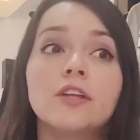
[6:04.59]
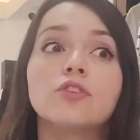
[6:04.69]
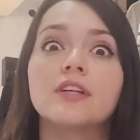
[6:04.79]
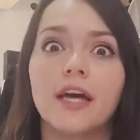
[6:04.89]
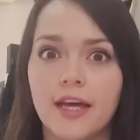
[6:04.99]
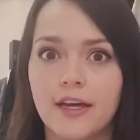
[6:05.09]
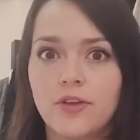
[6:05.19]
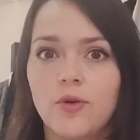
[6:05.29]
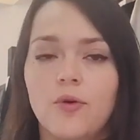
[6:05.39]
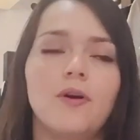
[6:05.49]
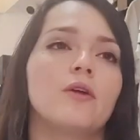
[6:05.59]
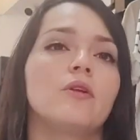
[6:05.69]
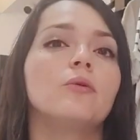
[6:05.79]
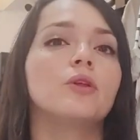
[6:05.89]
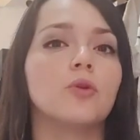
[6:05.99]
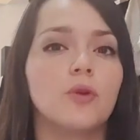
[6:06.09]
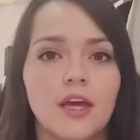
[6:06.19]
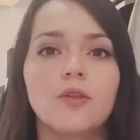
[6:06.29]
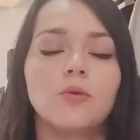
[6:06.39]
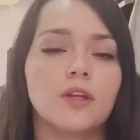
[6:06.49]
Entonces, cada año hay una
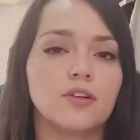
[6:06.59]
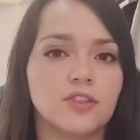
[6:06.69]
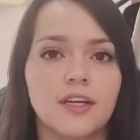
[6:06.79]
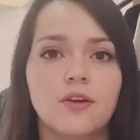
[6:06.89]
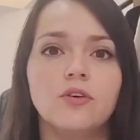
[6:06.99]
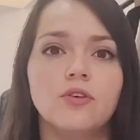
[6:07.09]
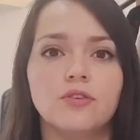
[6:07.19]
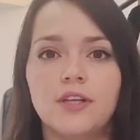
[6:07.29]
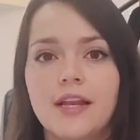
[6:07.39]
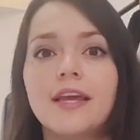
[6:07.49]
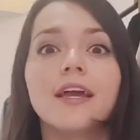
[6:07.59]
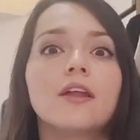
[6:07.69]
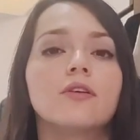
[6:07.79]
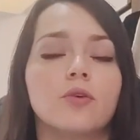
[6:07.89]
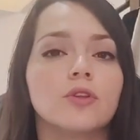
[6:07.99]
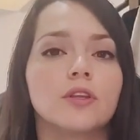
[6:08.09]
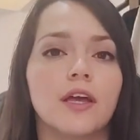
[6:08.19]
auditoría de un tercero, o sea, alguien que,